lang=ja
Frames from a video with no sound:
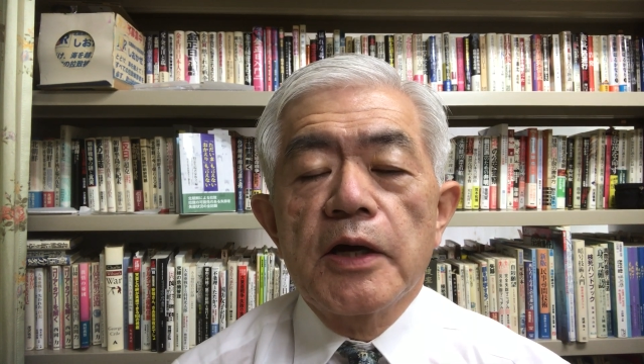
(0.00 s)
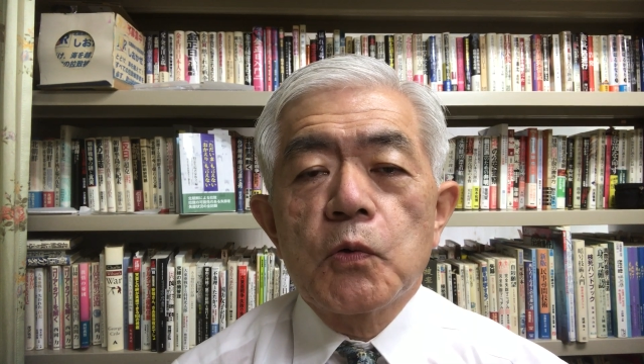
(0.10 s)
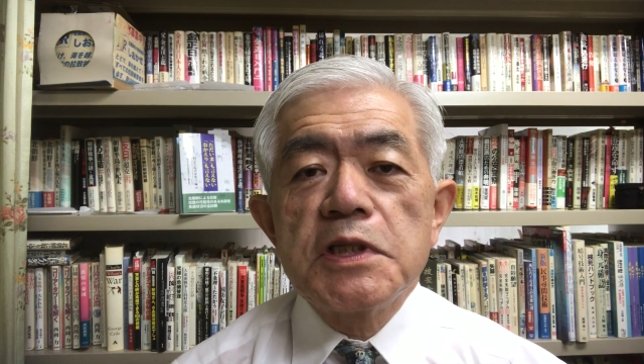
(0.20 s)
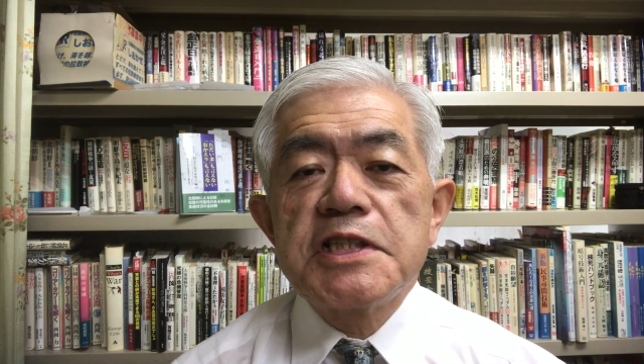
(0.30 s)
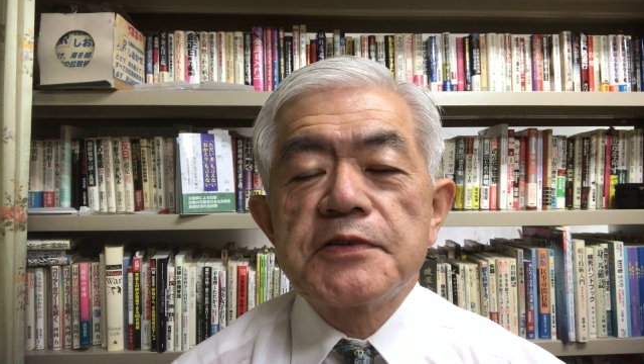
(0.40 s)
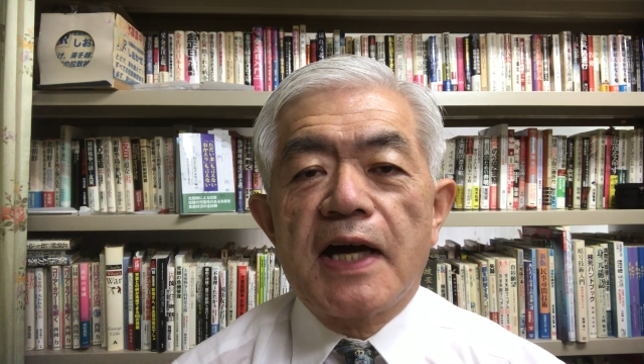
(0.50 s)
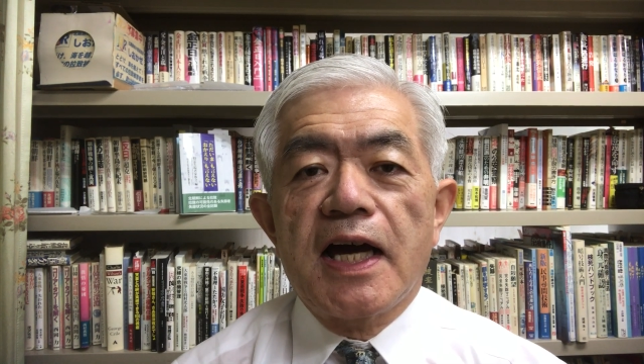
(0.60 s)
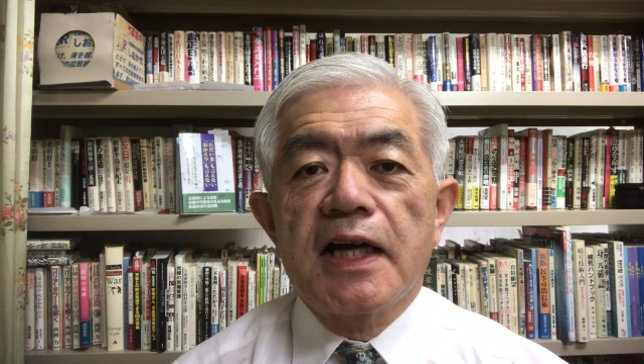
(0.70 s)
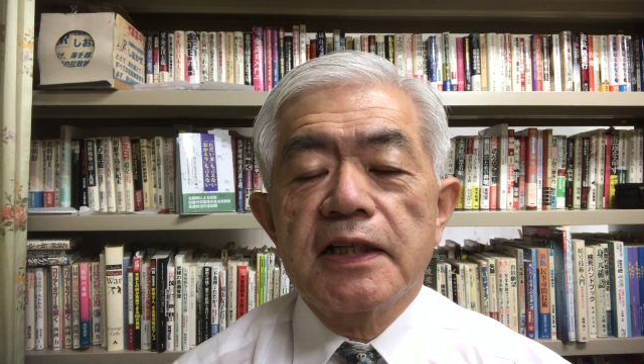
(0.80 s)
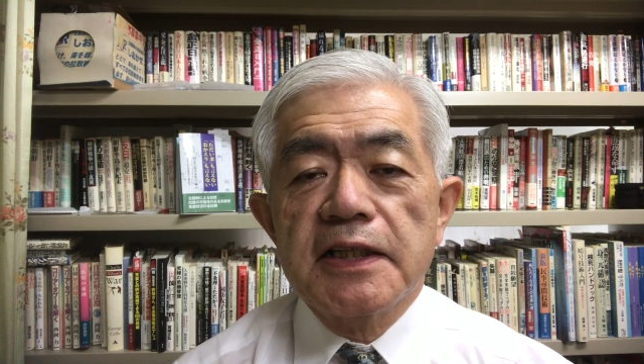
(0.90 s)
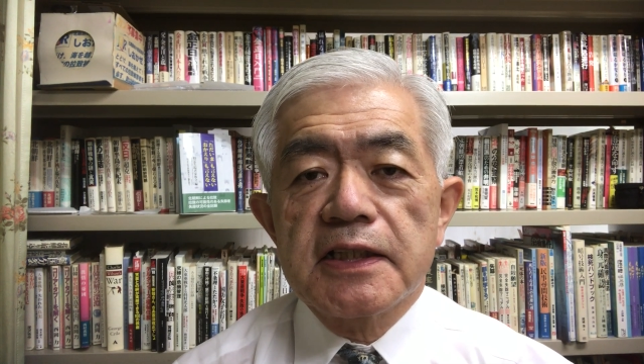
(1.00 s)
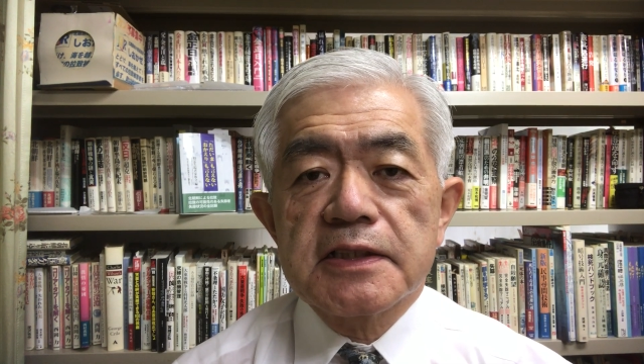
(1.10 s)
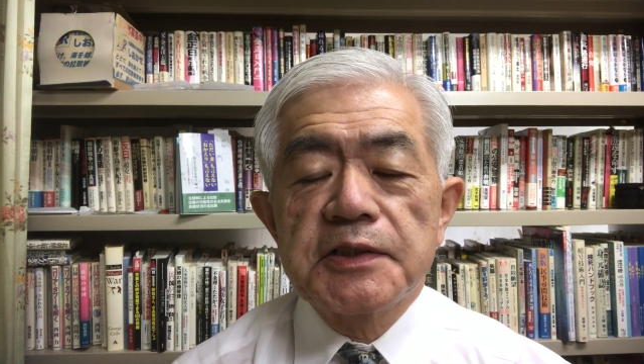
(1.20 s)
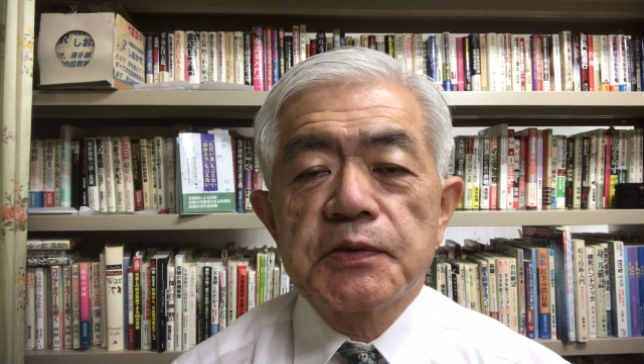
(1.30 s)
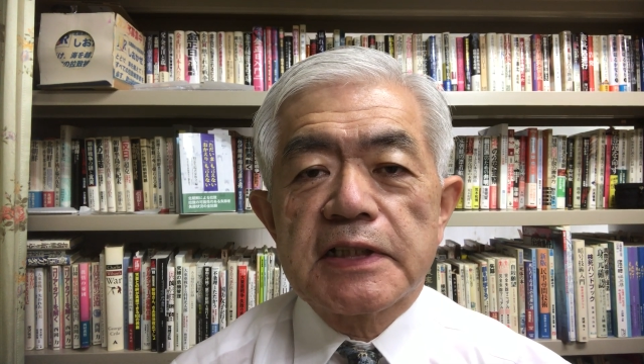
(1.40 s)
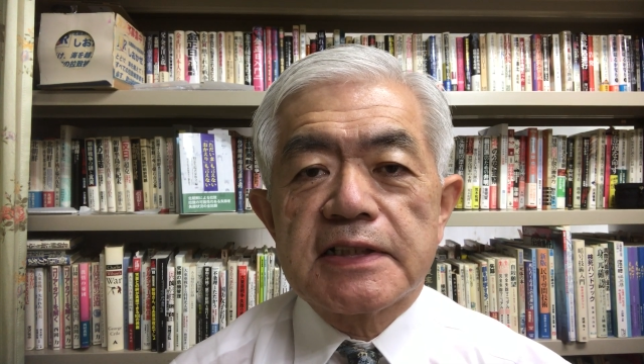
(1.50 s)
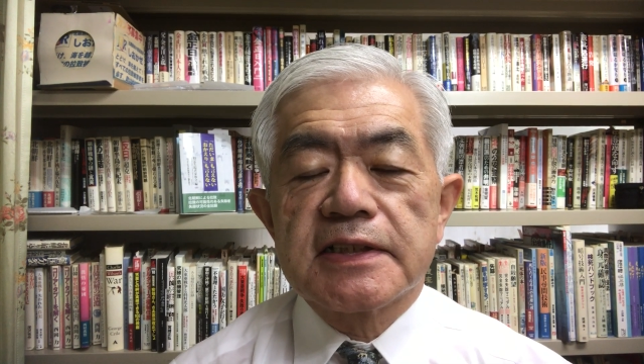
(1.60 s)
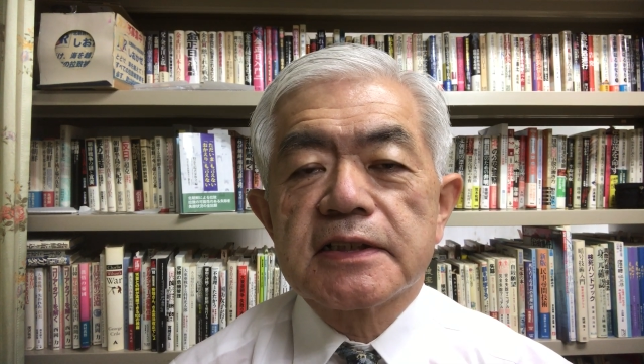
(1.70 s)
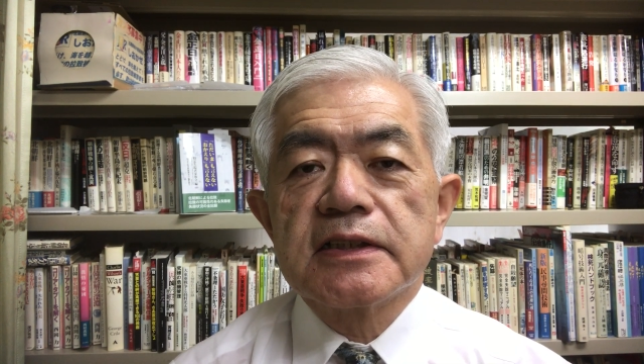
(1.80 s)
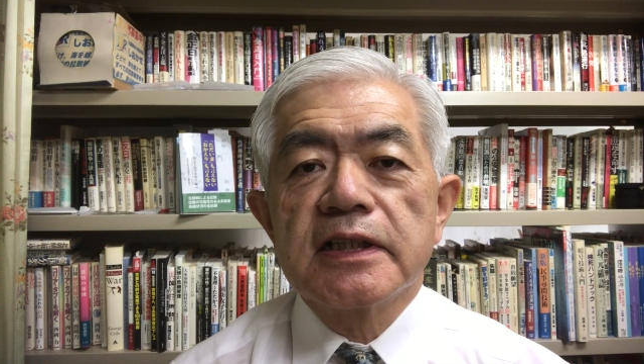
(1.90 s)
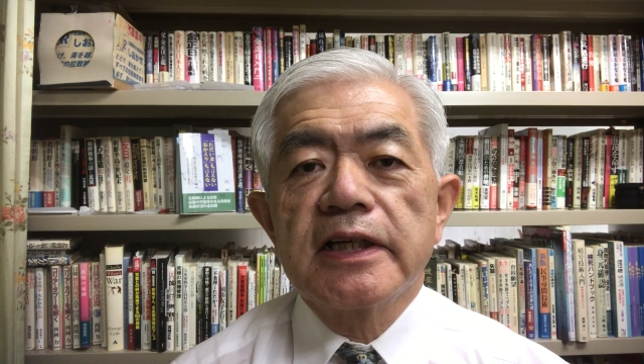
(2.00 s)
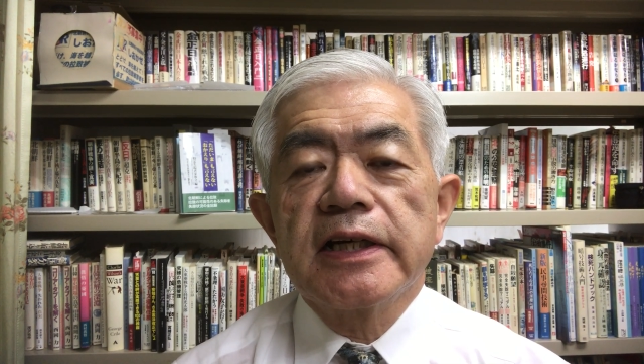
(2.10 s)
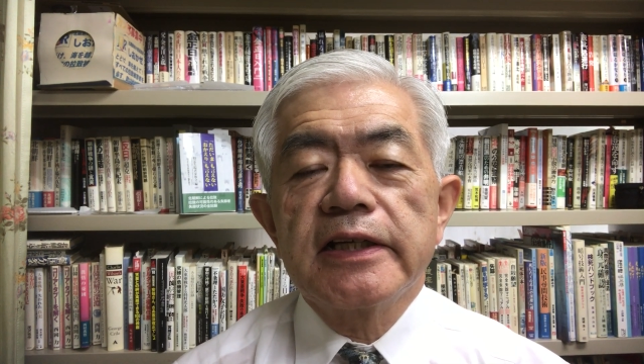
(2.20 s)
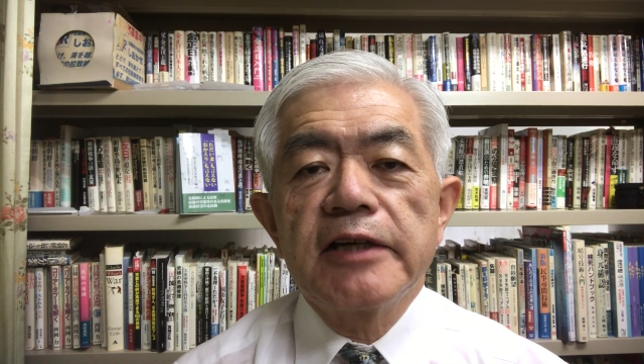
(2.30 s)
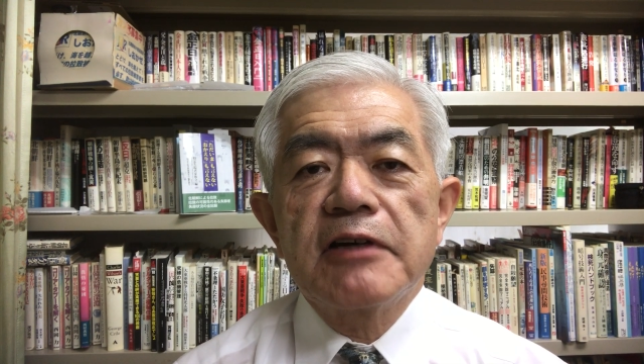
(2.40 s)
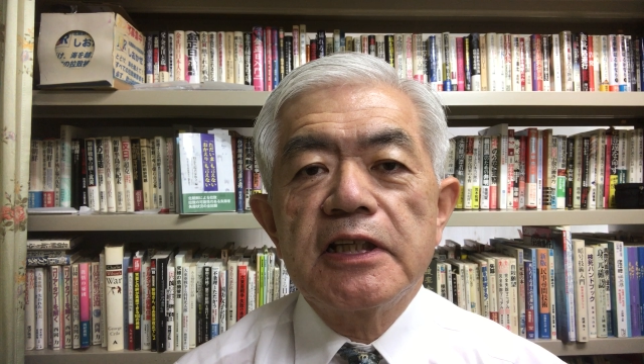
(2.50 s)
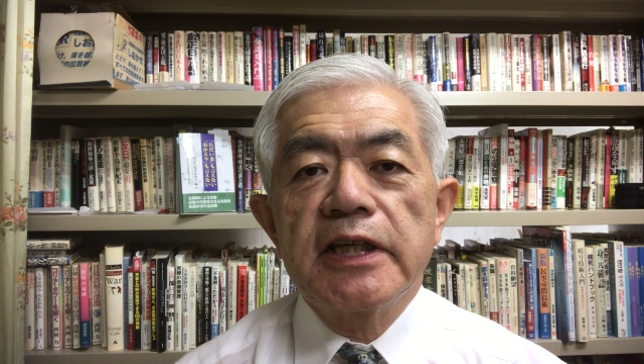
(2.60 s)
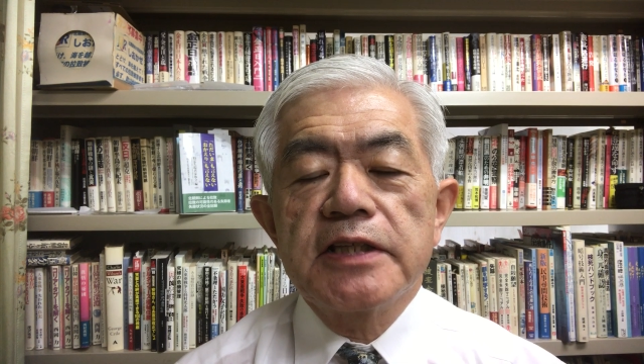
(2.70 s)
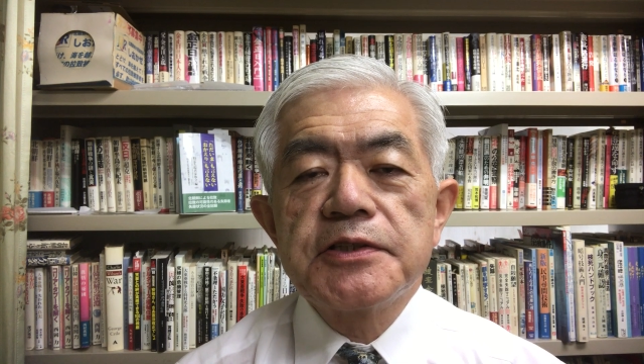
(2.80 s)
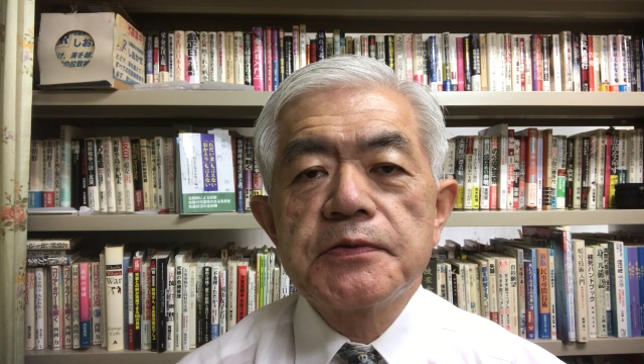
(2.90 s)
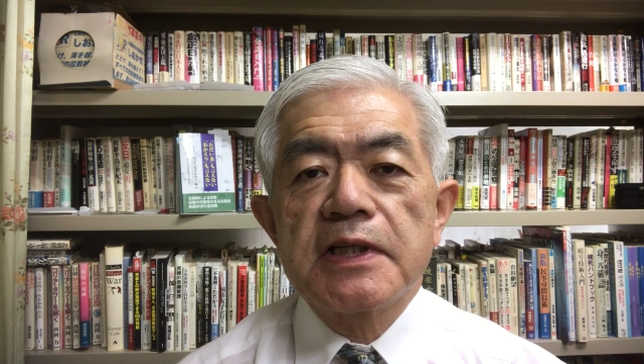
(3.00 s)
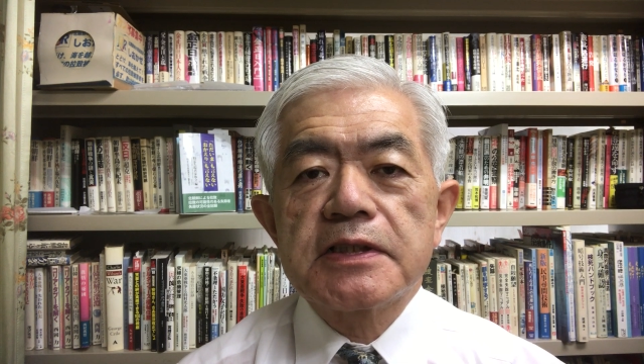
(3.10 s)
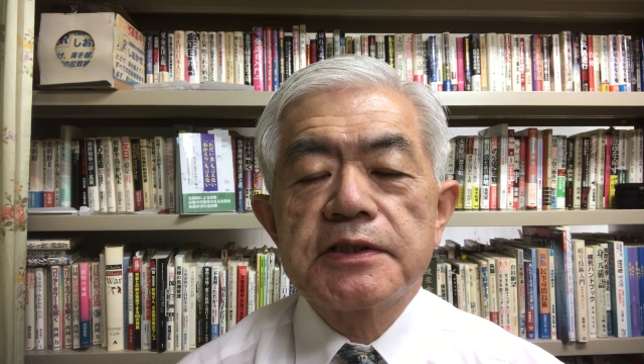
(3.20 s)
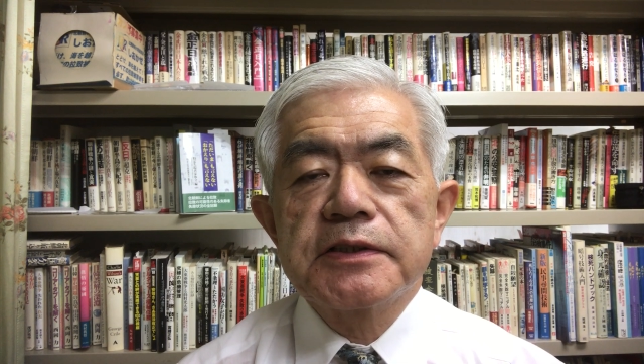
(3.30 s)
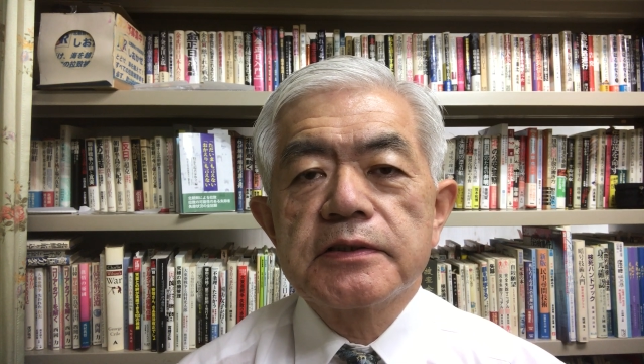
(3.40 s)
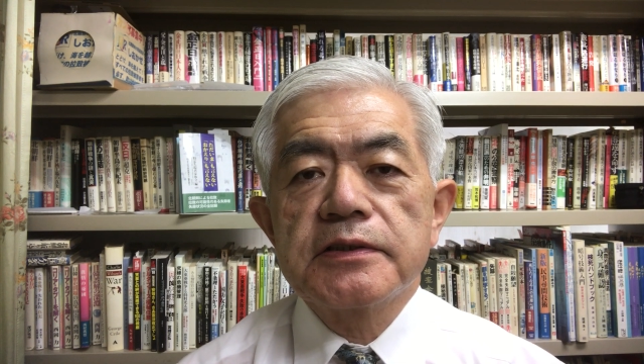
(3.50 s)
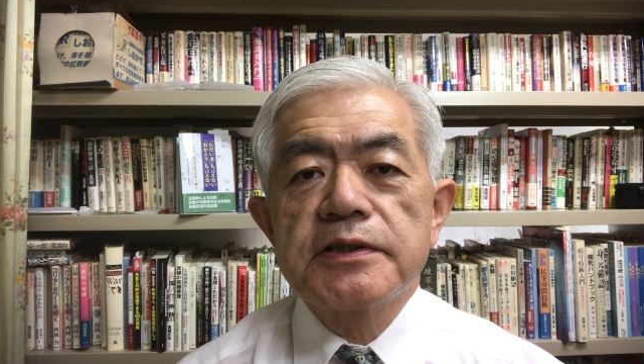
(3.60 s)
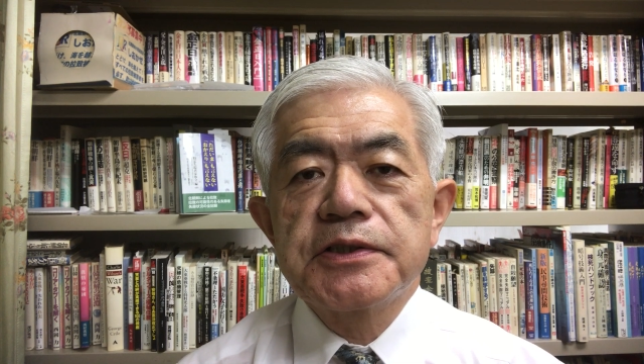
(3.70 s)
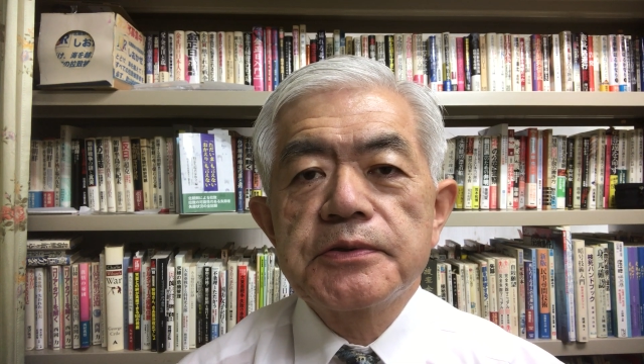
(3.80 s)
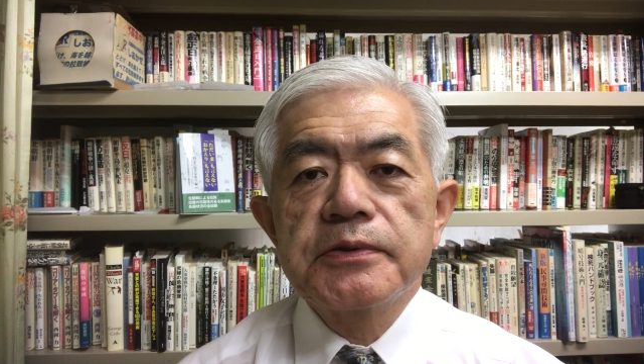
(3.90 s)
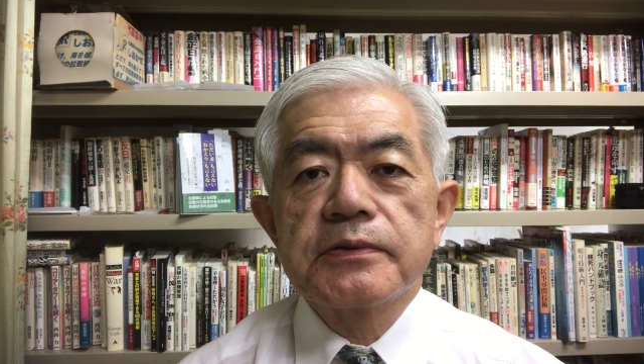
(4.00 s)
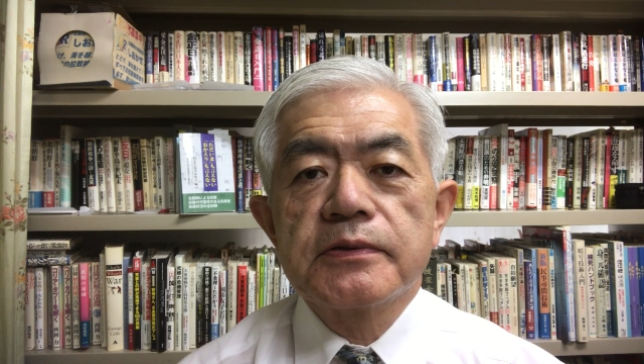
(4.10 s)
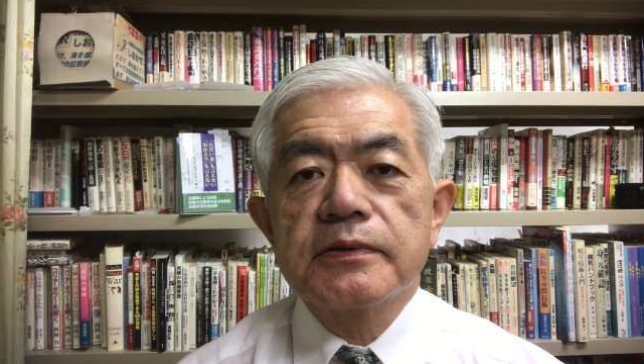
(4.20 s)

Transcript: こんにちは荒木和弘です令和2年10月12